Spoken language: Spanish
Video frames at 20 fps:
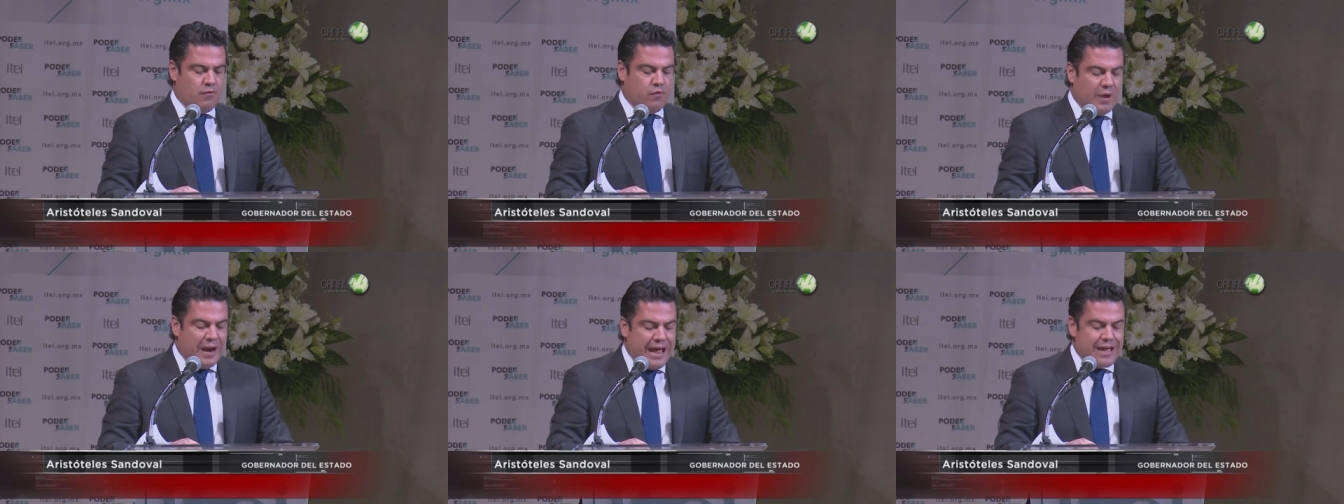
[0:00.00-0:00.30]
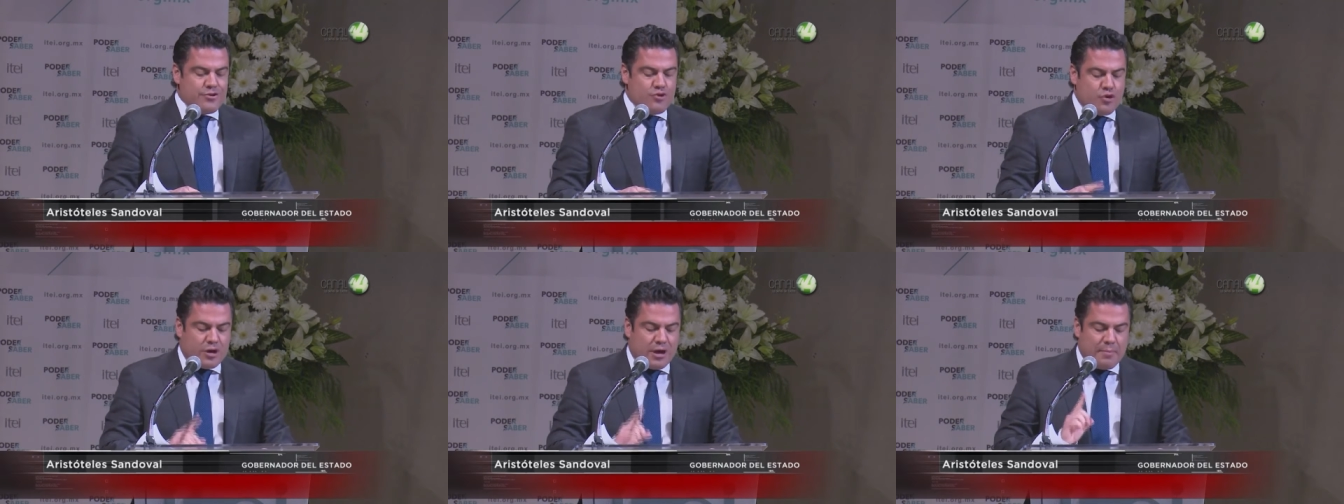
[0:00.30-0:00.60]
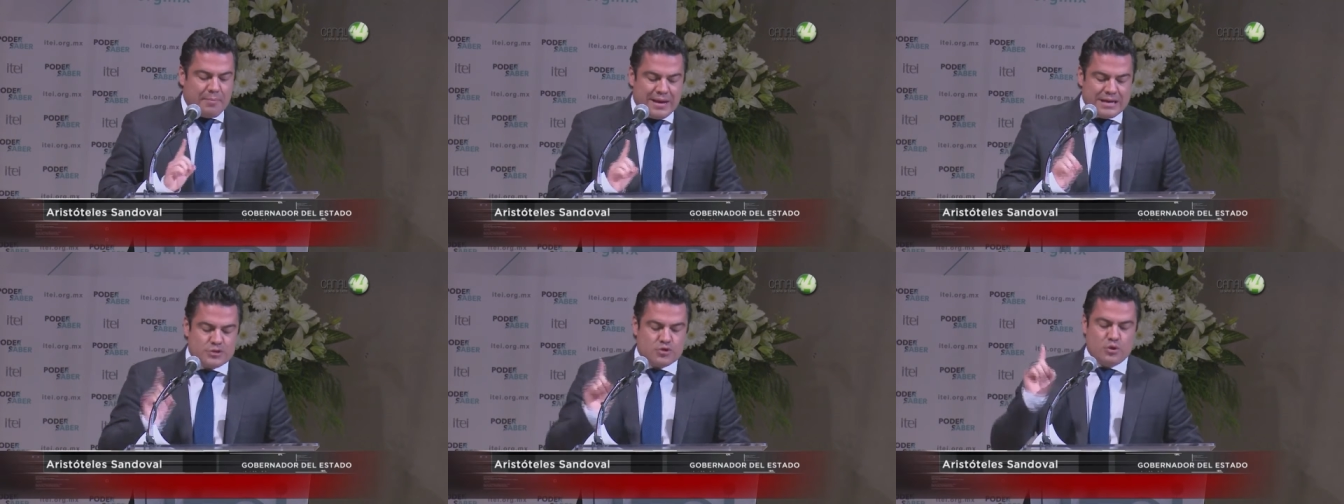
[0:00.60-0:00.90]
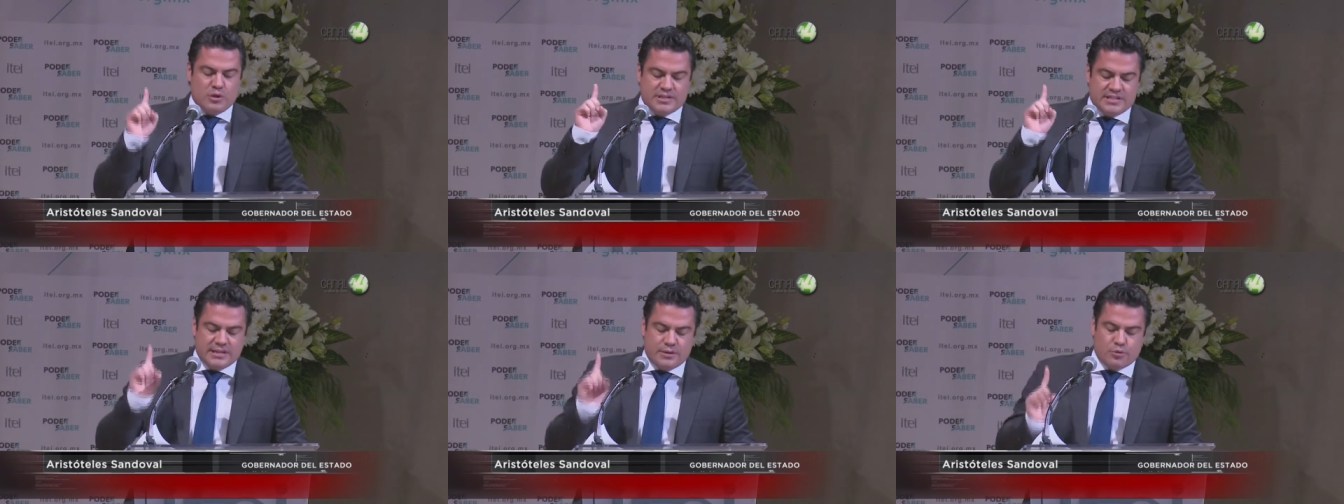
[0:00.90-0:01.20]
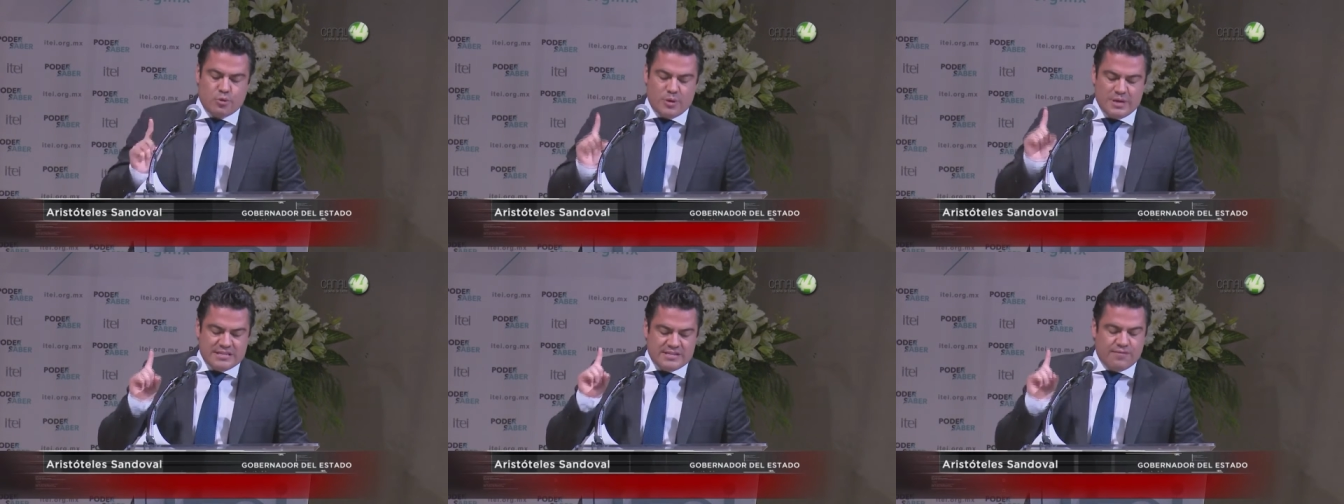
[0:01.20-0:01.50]
Fue el año que más
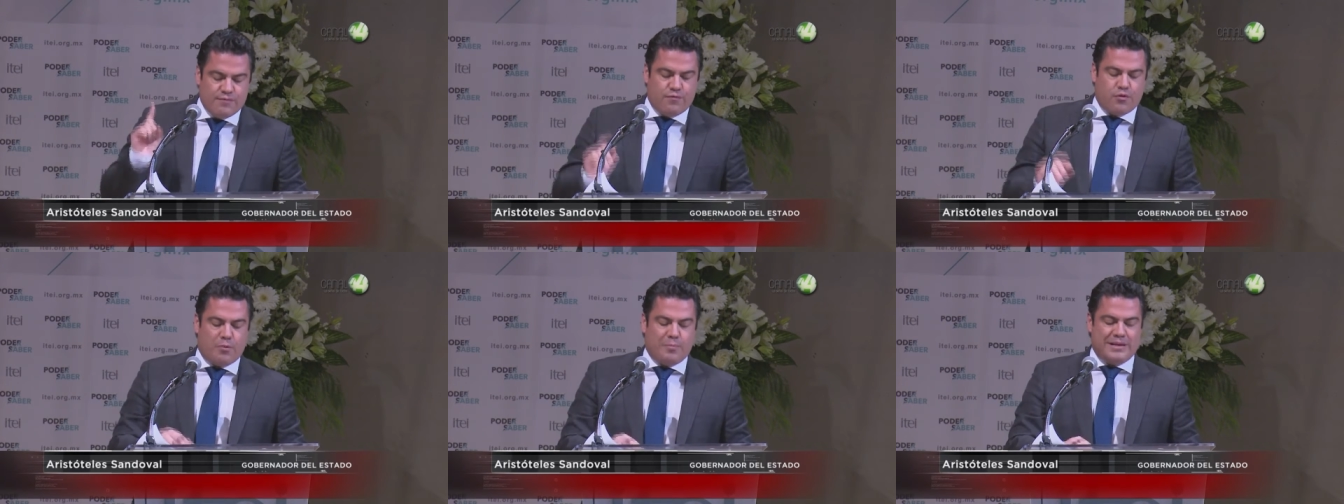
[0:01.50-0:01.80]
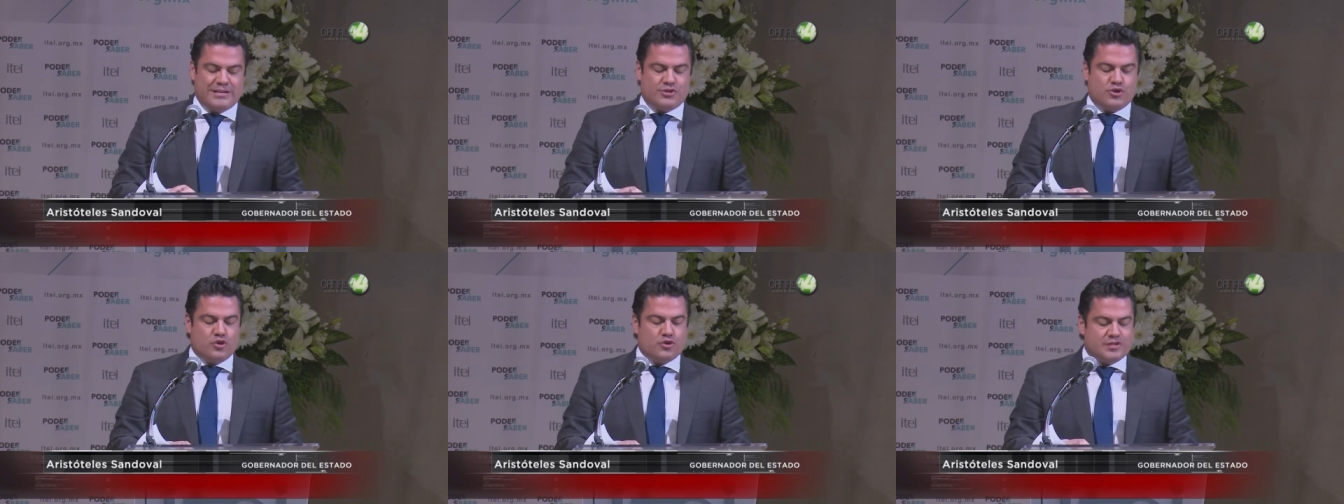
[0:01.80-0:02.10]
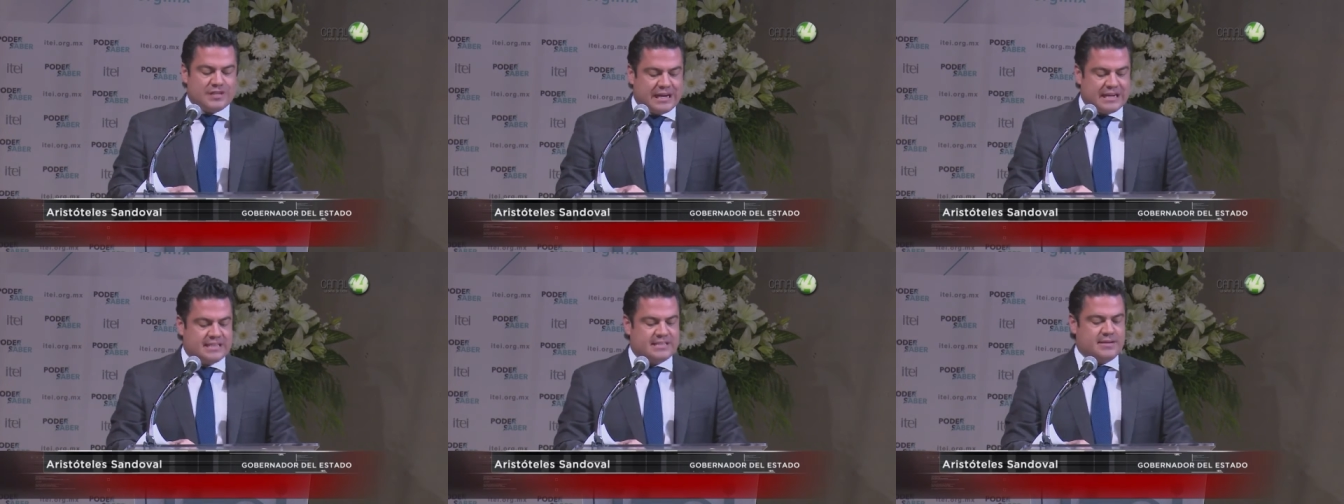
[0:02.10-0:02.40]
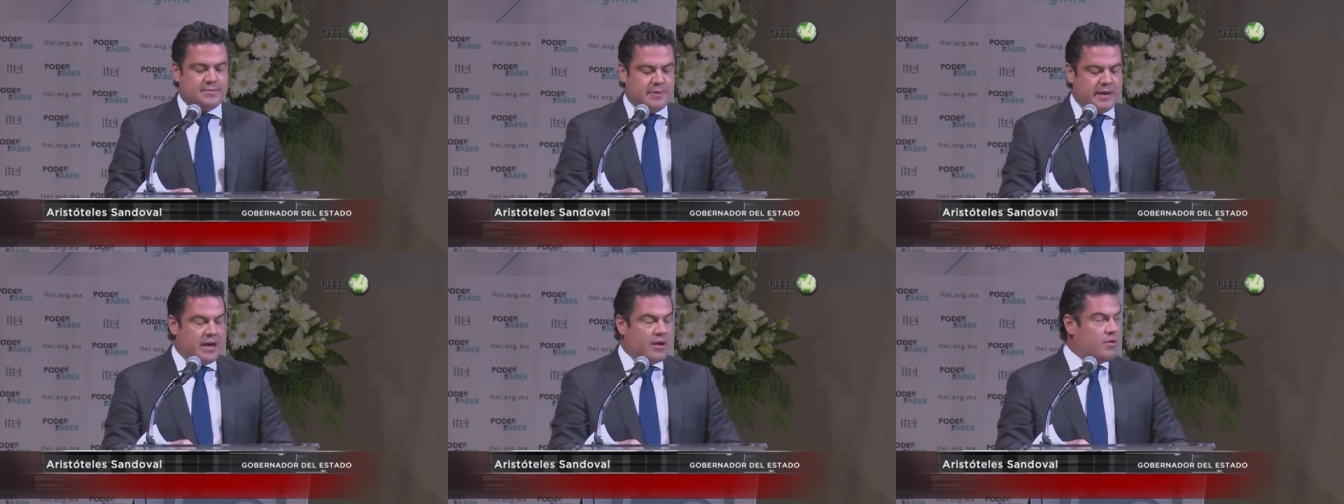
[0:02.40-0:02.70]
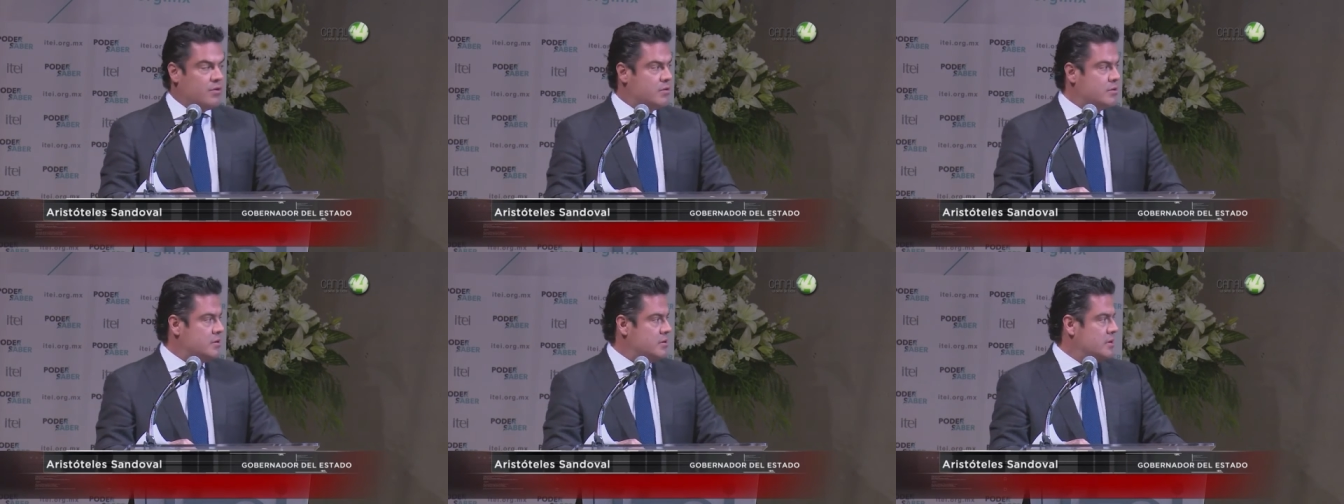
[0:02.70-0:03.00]
solicitudes de información se
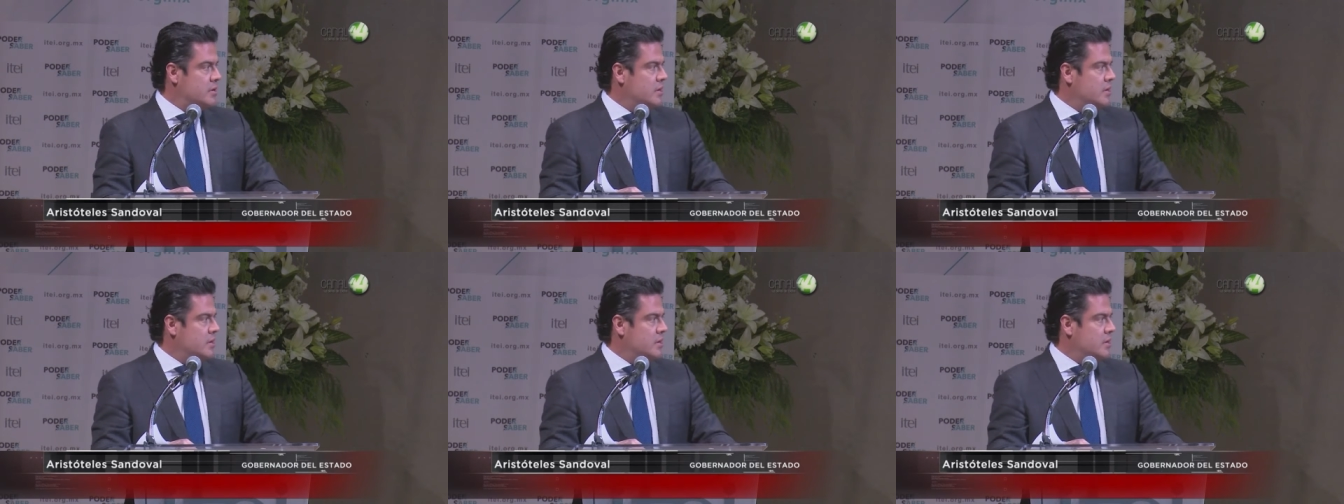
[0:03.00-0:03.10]
recibieron